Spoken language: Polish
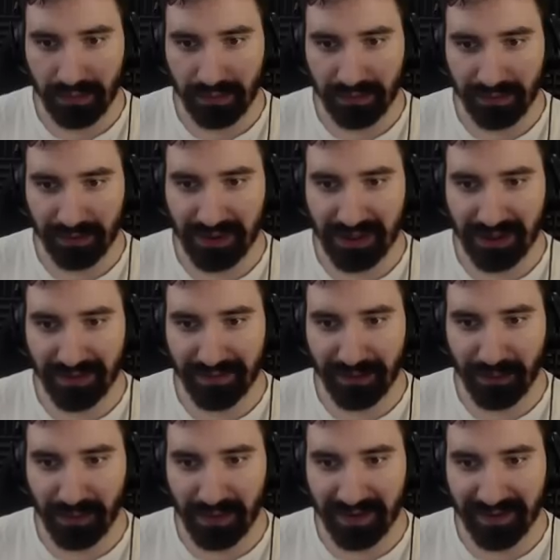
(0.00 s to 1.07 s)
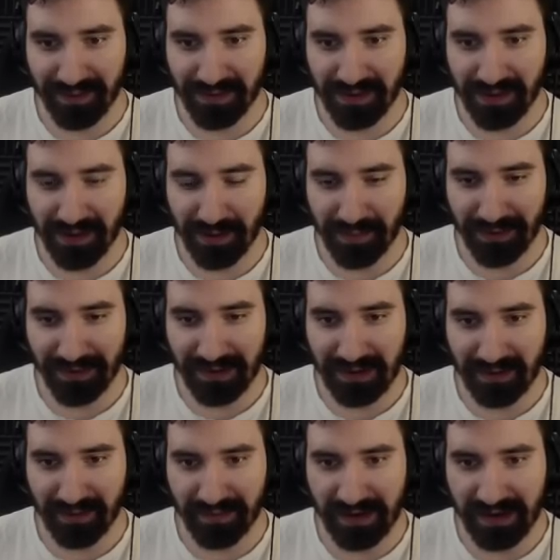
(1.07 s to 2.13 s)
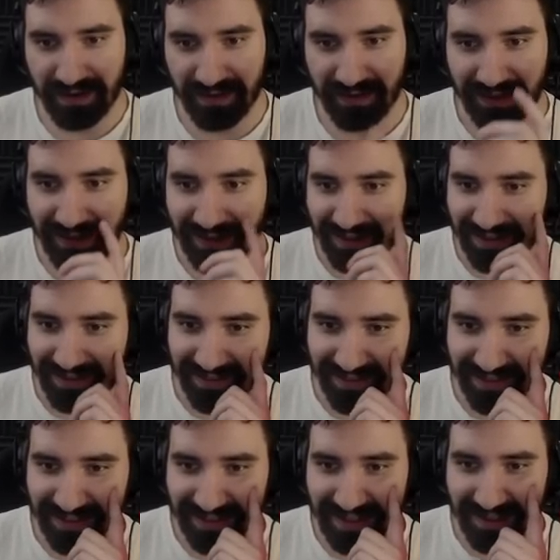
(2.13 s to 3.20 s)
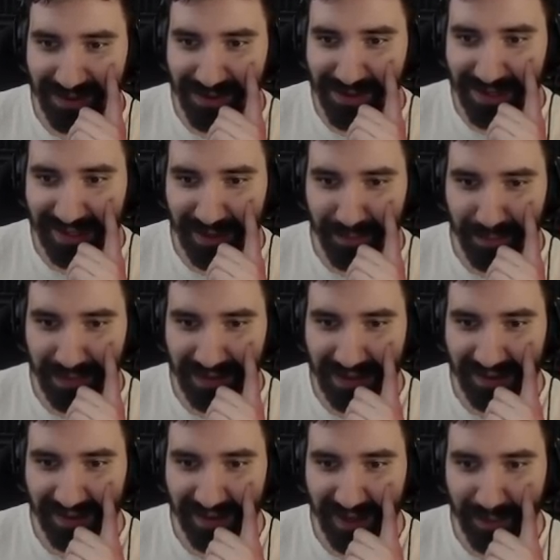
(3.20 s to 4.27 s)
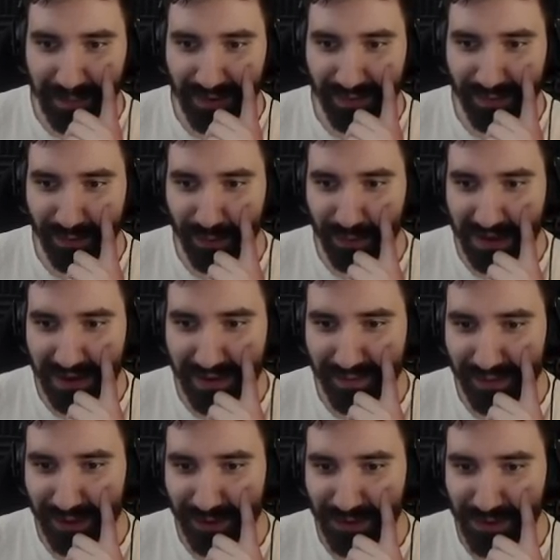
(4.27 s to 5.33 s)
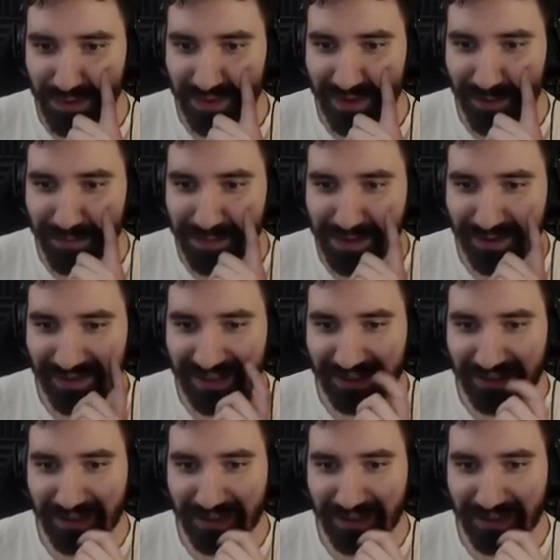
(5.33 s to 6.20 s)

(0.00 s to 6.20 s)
Do czego w ogóle służy to oprogramowanie? Zadajesz takie pytanie, jakbyś w ogóle nie wychodził z domu przez ostatnie